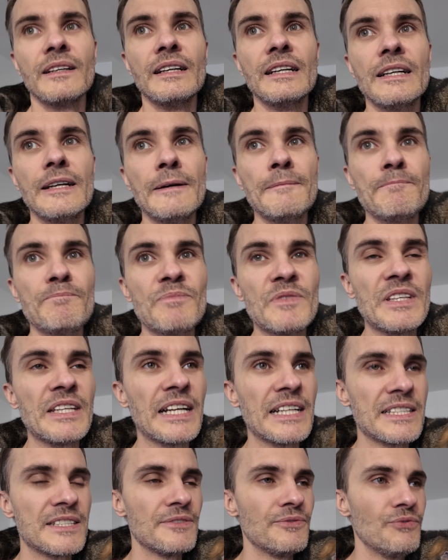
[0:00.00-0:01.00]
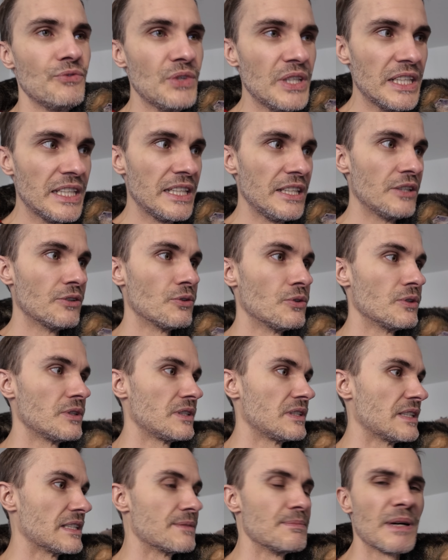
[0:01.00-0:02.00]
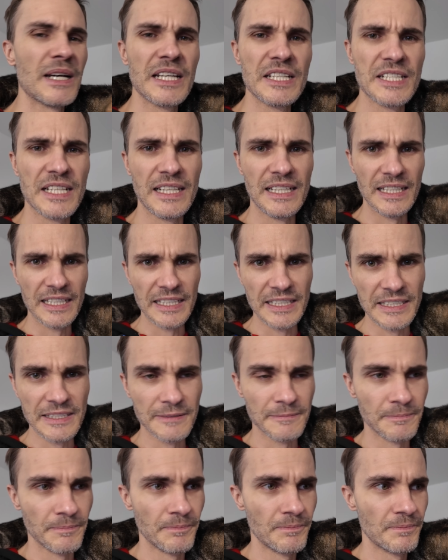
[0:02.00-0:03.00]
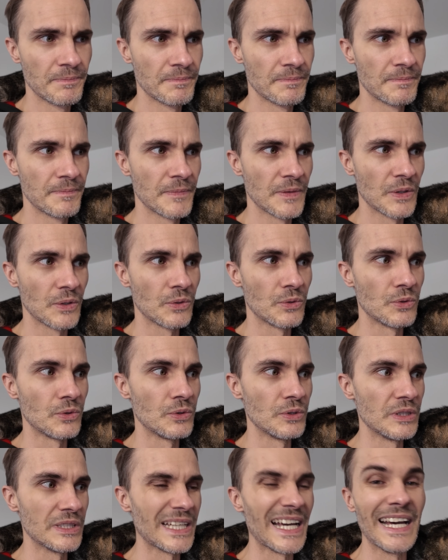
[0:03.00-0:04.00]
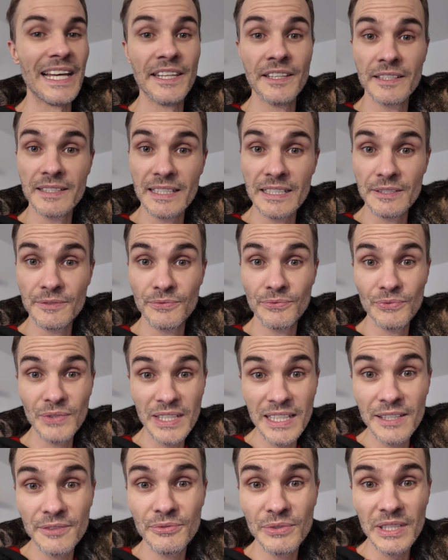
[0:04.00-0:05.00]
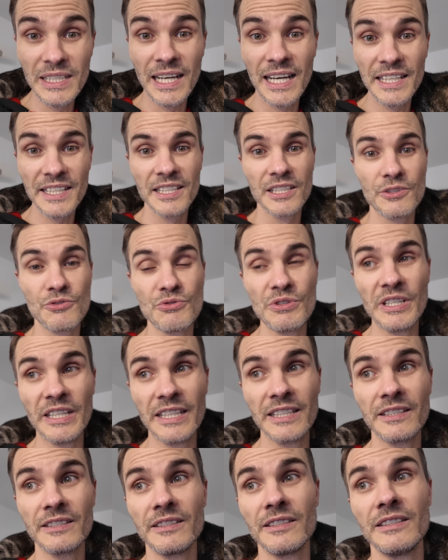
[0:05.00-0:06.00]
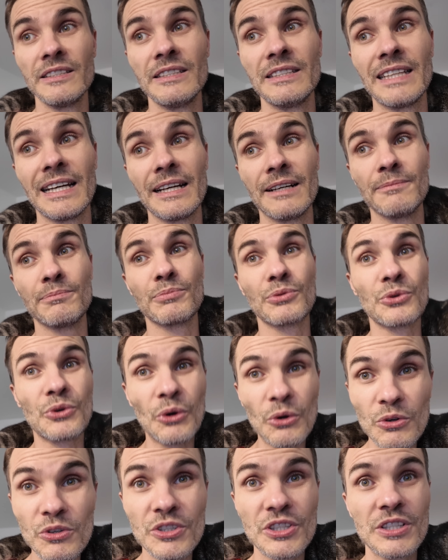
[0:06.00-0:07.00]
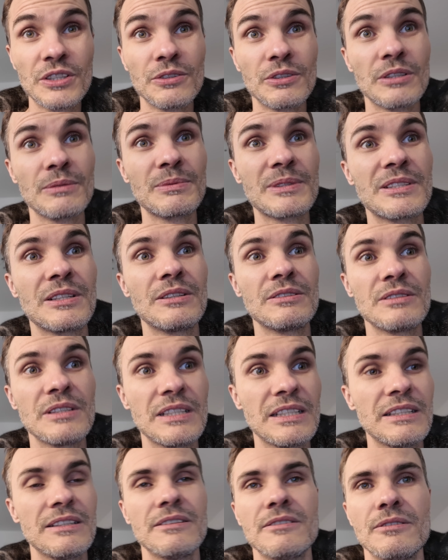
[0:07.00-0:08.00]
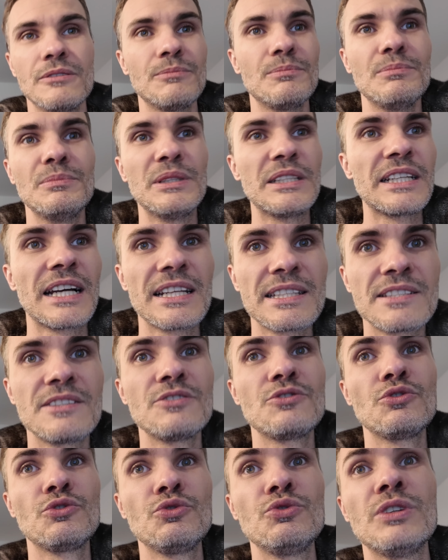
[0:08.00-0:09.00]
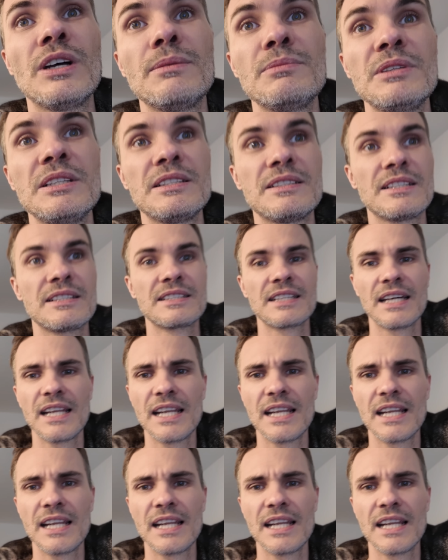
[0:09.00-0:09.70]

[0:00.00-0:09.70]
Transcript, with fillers: Ähm, die ganzen Videos, das mache ich alleine. Und anders als viele, viele andere Creator in der Branche oder beziehungsweise die oh, mit Katzen zu tun haben, dies, das,